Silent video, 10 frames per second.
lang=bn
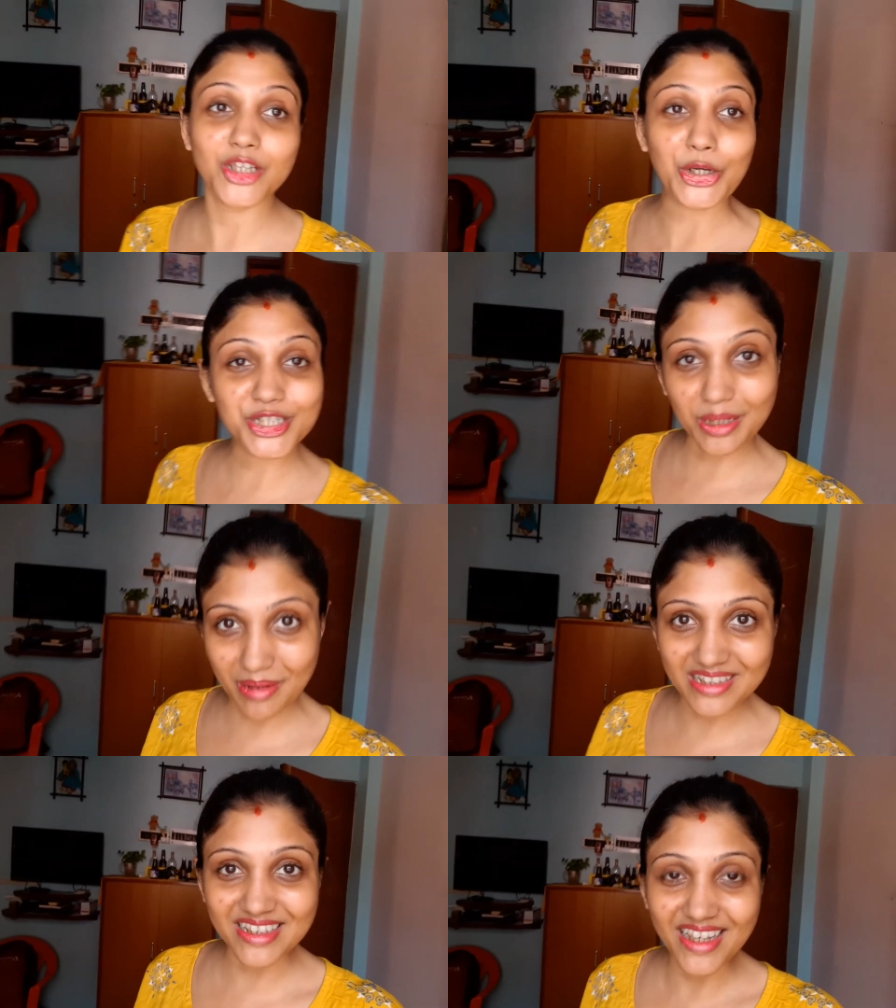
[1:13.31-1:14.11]
দশটা
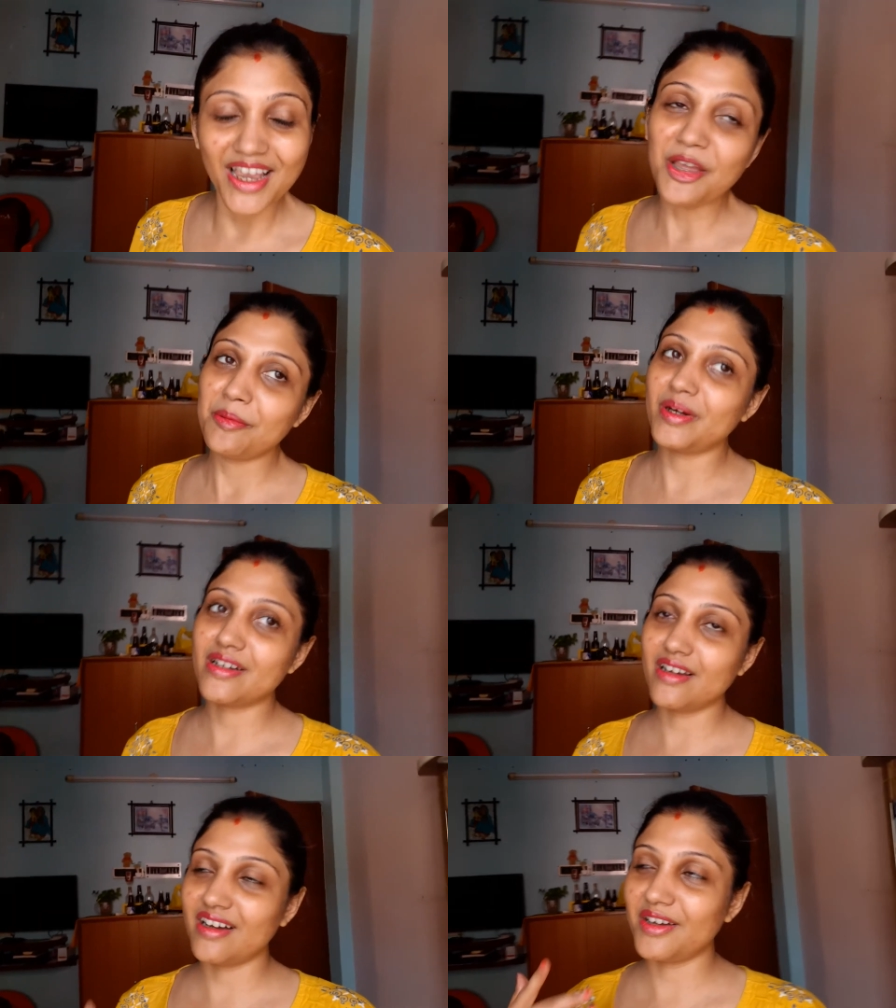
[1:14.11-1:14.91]
বাজে বাট
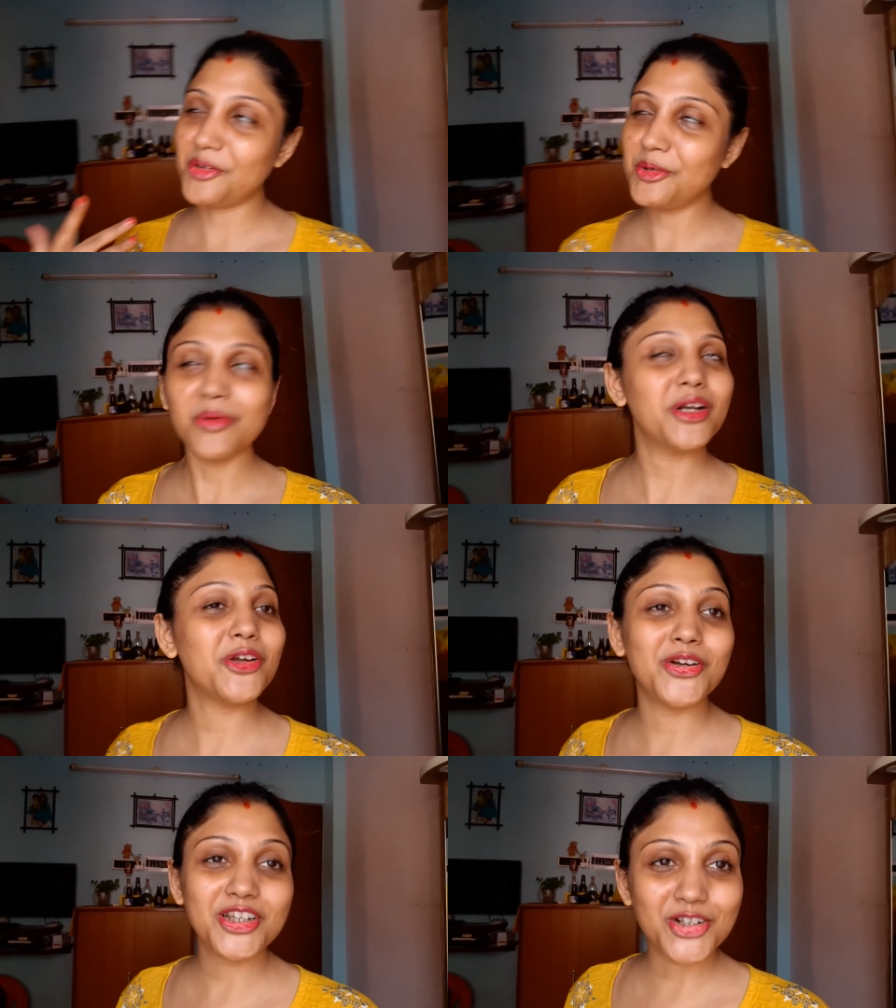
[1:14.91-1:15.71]
গুড মর্নিং
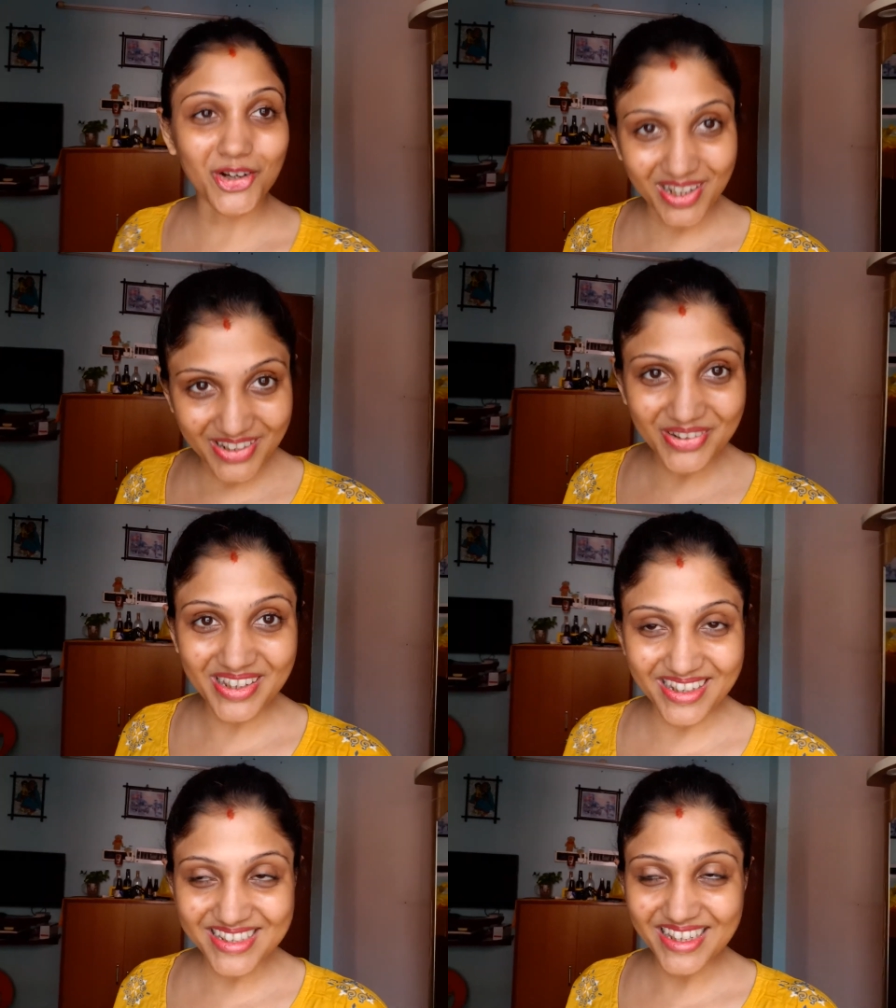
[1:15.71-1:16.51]
অনেক সকালেই হয়ে
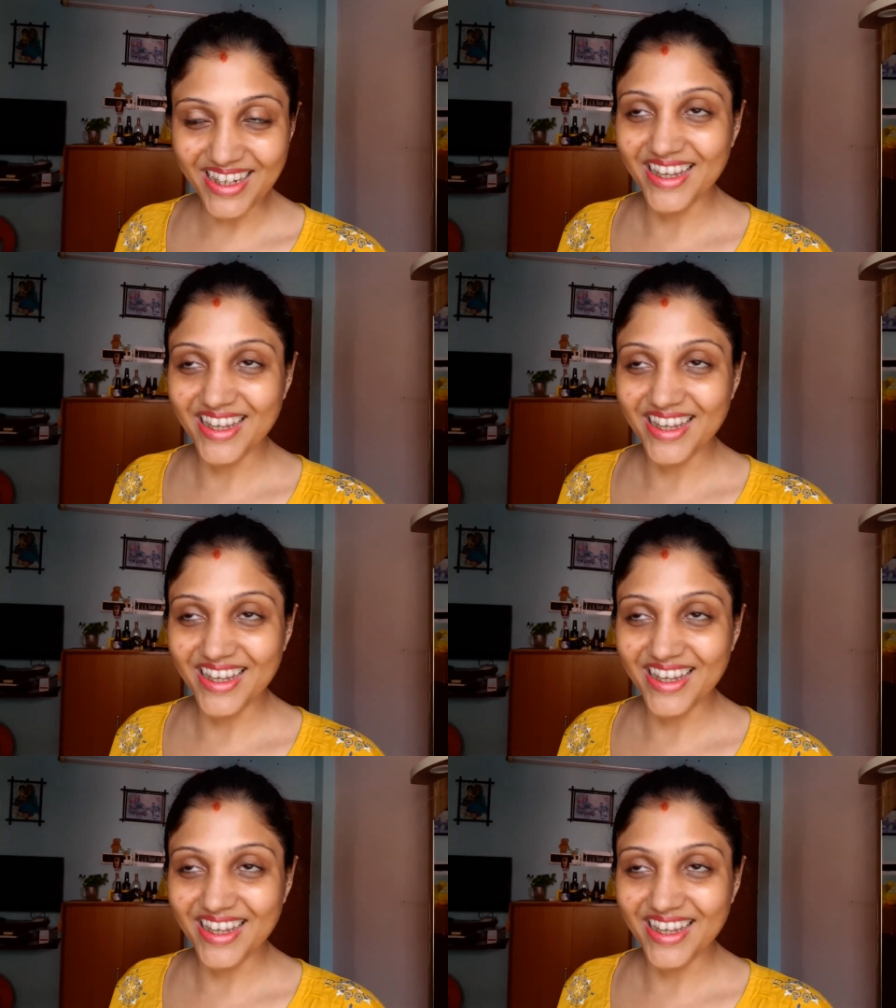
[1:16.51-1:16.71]
গেছে